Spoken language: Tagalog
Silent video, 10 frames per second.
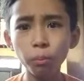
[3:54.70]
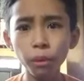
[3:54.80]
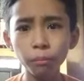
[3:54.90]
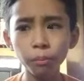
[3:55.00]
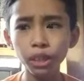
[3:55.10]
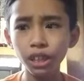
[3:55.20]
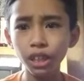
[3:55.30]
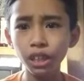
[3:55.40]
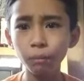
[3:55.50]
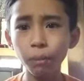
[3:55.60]
ko
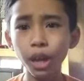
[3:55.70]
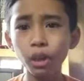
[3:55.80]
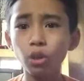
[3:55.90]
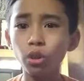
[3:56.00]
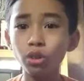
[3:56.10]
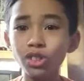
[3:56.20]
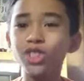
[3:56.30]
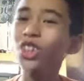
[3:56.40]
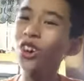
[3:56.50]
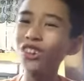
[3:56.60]
pambili. Pero,
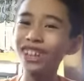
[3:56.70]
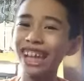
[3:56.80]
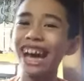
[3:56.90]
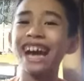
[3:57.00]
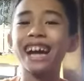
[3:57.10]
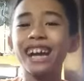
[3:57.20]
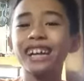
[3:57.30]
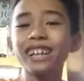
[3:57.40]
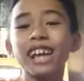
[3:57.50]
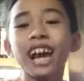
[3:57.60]
joke
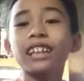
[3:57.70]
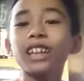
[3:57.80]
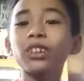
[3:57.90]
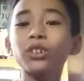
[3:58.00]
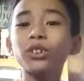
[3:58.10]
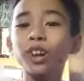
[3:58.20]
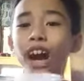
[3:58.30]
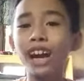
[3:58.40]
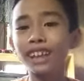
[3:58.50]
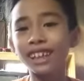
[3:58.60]
lang. Andito yung
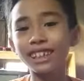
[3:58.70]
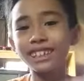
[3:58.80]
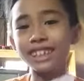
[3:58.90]
aking